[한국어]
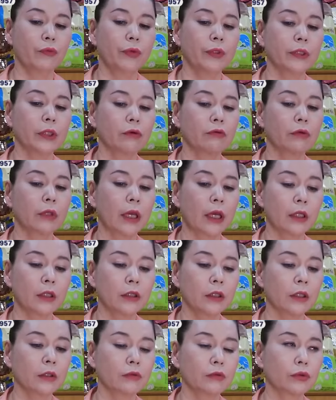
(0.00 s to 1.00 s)
왜 자꾸
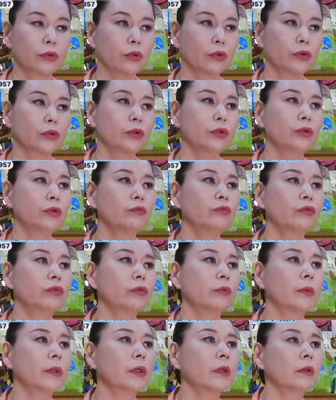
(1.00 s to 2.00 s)
나한테 그 정치 좀
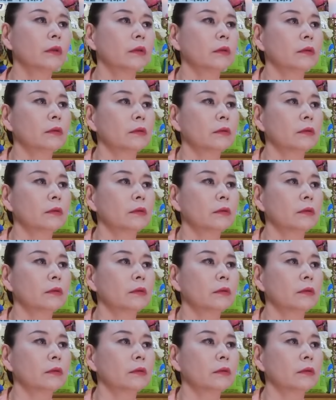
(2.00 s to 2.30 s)
물어봐.